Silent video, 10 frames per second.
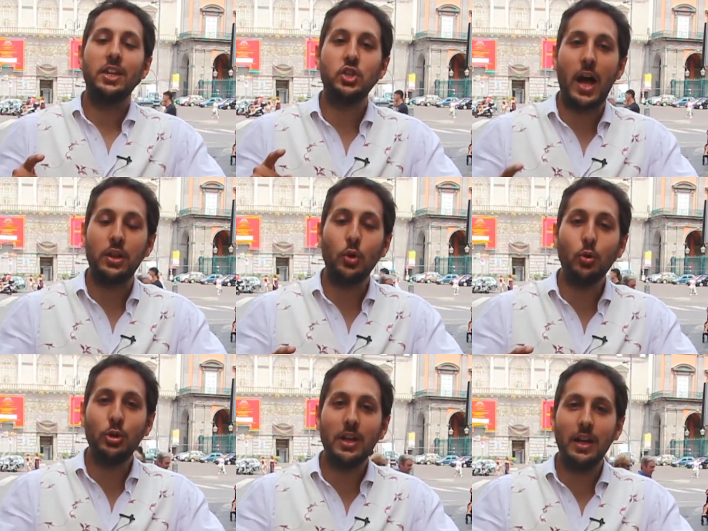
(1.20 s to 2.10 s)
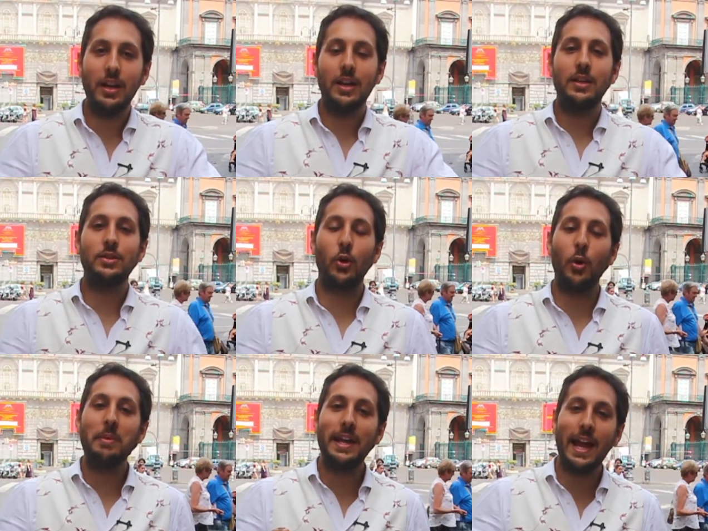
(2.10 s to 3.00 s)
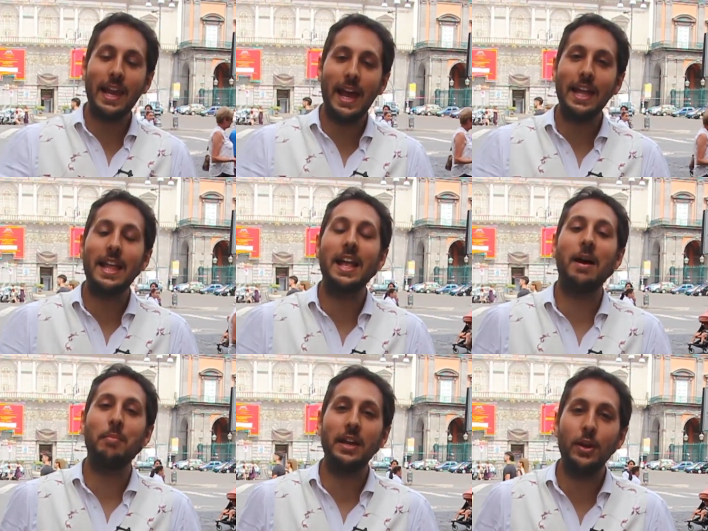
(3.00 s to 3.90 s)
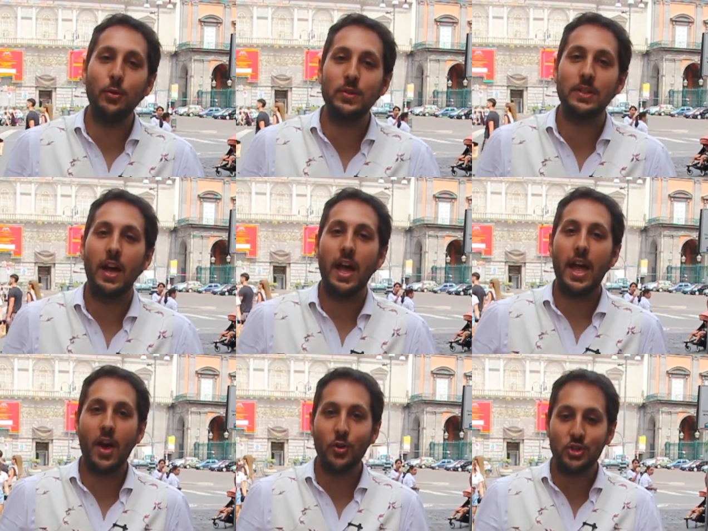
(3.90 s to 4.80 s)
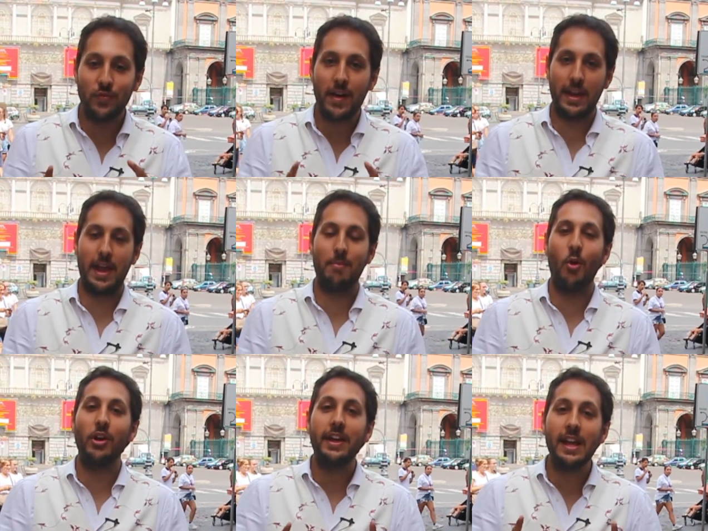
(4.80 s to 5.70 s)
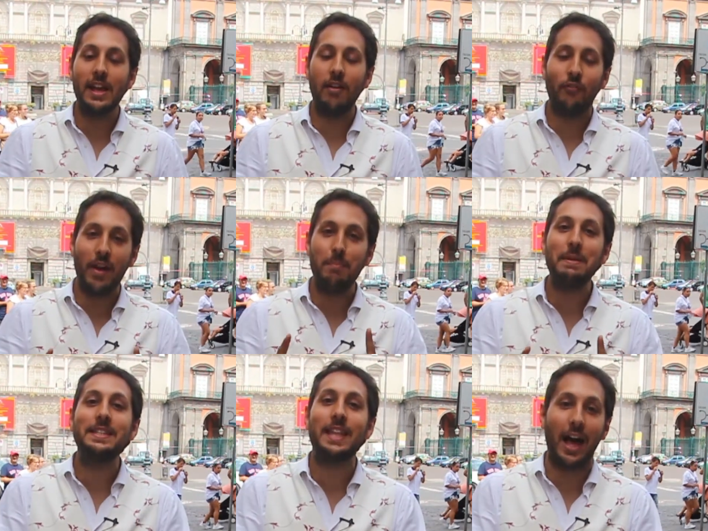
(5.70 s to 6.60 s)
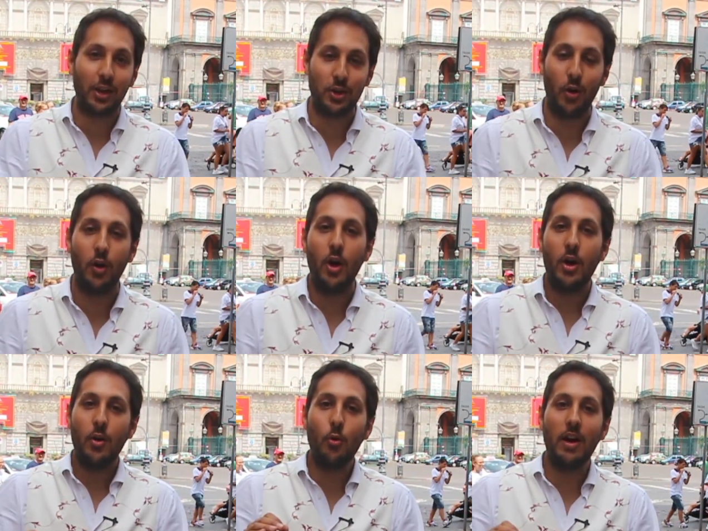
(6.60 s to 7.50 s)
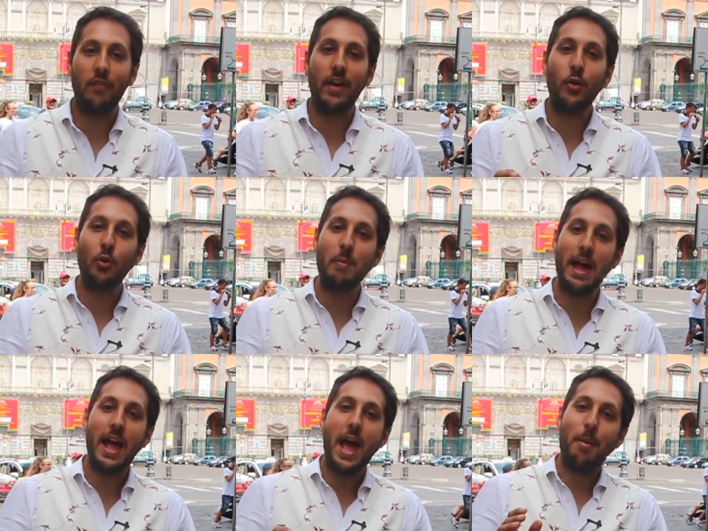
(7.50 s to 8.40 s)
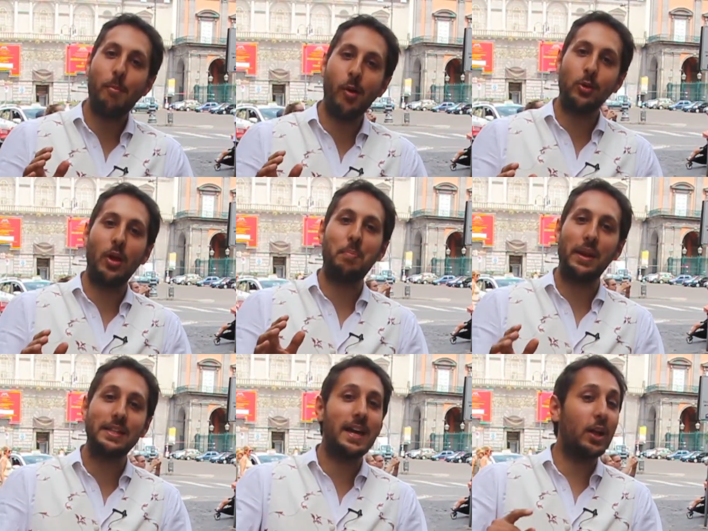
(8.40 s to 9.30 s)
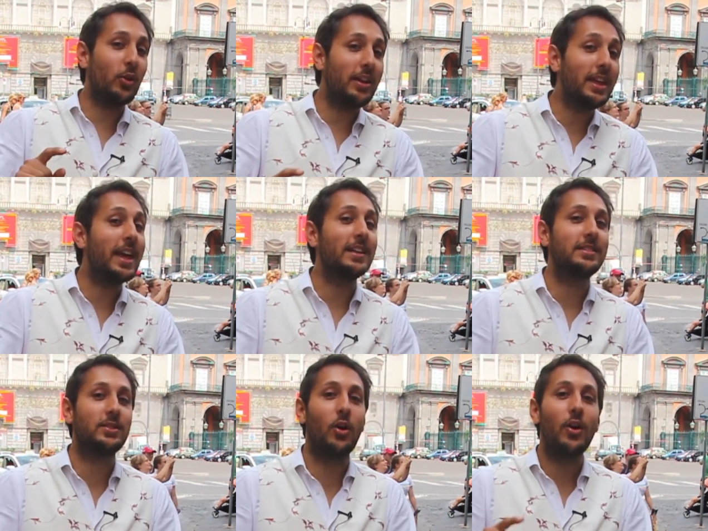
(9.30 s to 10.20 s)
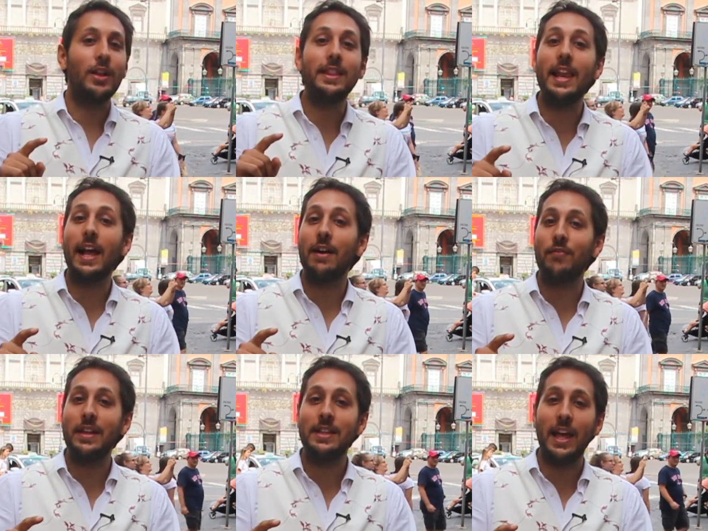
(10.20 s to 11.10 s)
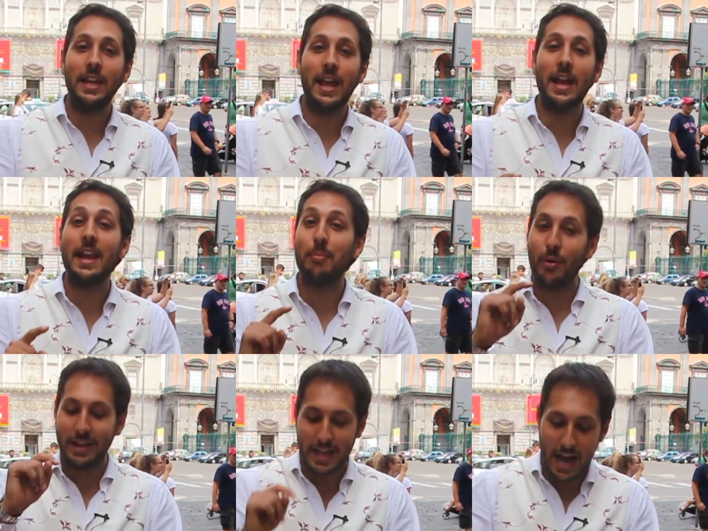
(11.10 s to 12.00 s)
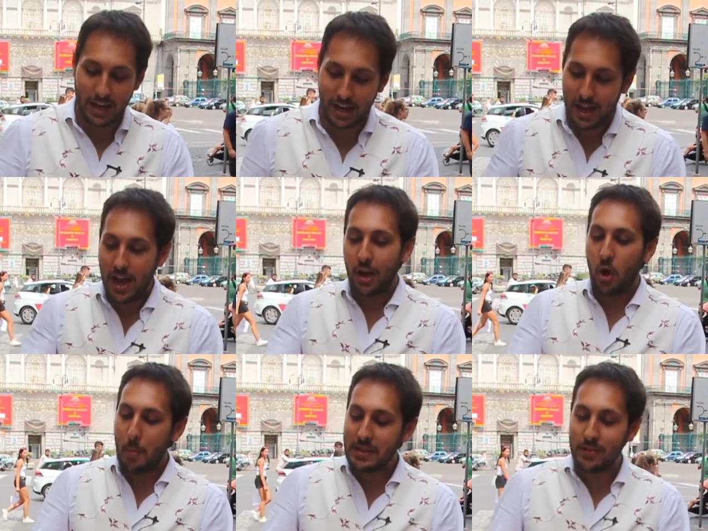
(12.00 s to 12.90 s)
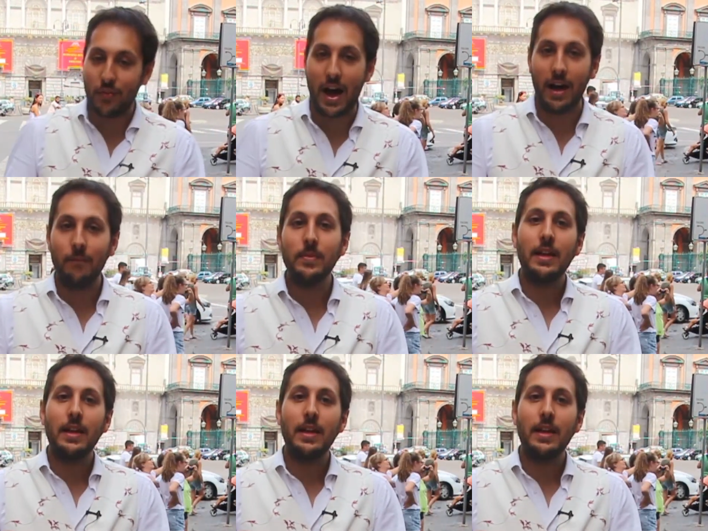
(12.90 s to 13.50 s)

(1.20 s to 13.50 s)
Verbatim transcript: Ciao a tutti, sono Michele del Gambrinus e oggi faremo il caffè pistacchio, un caffè gourmet molto apprezzato e richiesto nelle caffetterie napoletane. Come si fa?